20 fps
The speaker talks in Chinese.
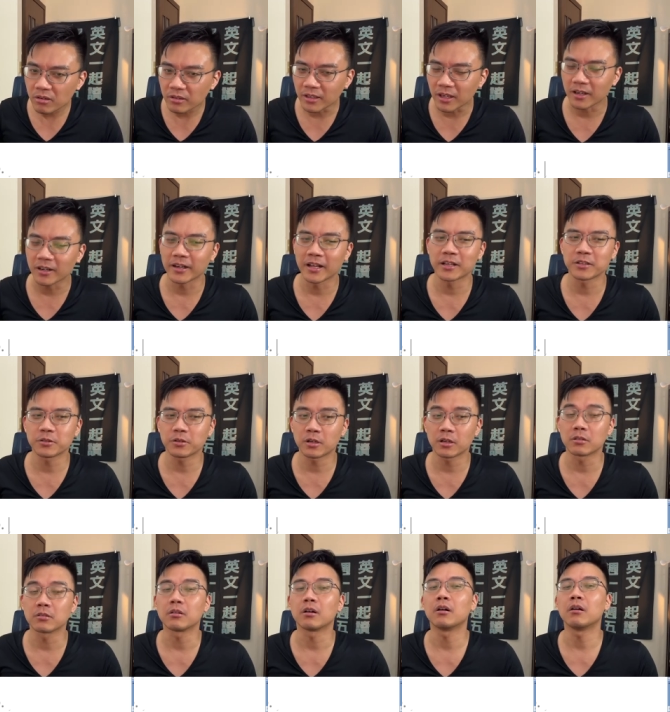那我人家就可
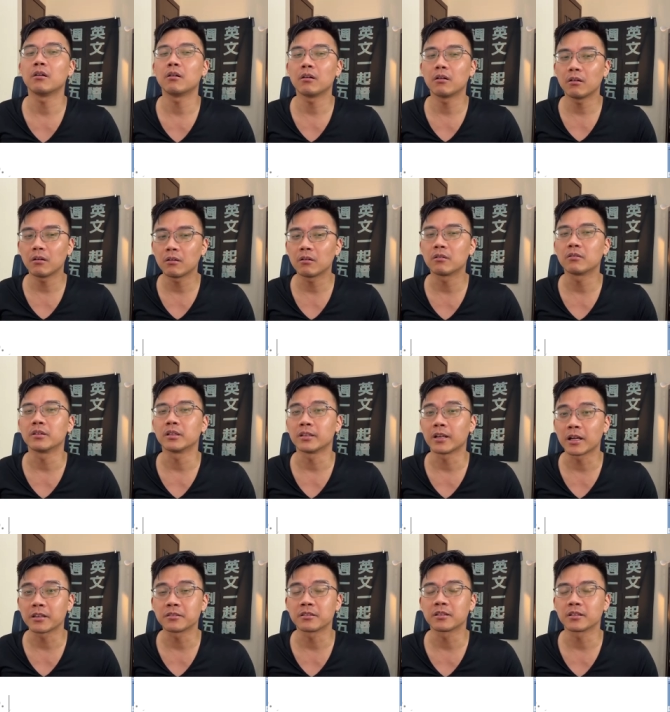能说，哦，你大
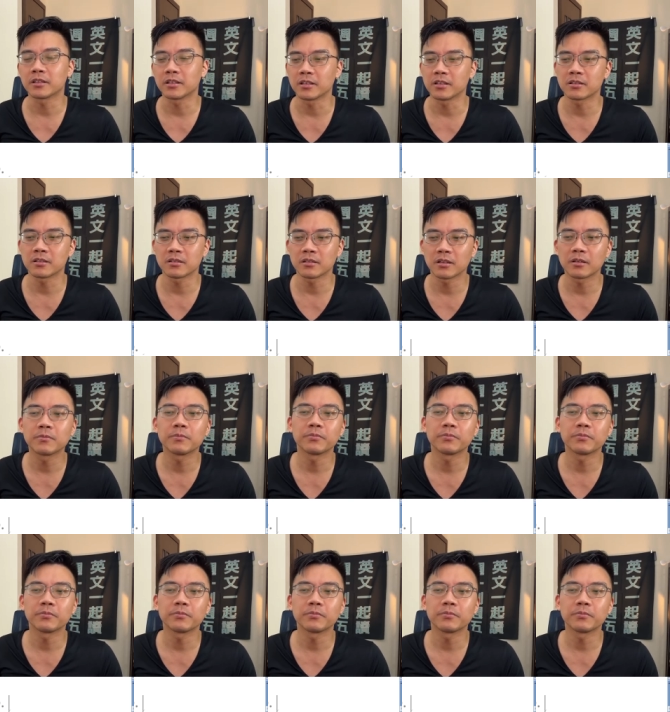概是那个意思。